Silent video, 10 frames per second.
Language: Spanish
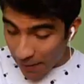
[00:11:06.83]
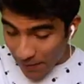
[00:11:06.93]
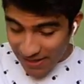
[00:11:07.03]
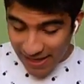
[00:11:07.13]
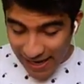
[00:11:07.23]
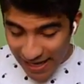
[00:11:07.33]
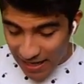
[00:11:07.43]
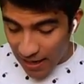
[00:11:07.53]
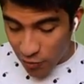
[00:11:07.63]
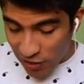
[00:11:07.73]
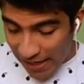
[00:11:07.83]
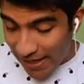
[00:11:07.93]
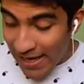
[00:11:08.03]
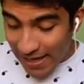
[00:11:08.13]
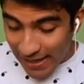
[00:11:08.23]
es capaz de llegar y
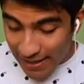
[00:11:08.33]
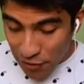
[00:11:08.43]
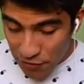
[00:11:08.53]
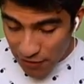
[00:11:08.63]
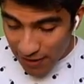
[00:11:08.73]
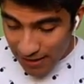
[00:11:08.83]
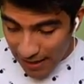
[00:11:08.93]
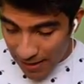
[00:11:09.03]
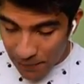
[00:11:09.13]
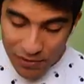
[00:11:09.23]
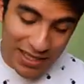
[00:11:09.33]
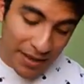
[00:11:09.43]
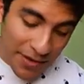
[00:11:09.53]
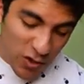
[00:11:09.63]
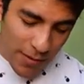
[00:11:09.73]
anotar, entonces, eh, pero es
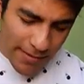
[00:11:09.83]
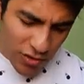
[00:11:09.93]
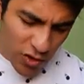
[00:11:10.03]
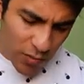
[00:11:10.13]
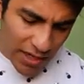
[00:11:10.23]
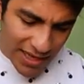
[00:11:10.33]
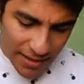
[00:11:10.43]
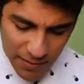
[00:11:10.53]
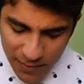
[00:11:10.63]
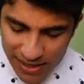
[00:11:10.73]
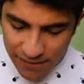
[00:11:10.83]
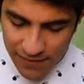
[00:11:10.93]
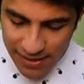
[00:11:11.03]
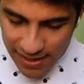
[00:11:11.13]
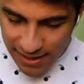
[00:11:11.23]
que también los bárbaros nos podrían servir para
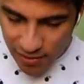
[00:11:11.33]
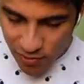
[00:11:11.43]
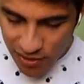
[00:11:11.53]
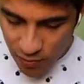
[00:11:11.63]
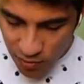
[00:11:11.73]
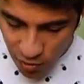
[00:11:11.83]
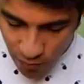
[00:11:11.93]
defender, entonces no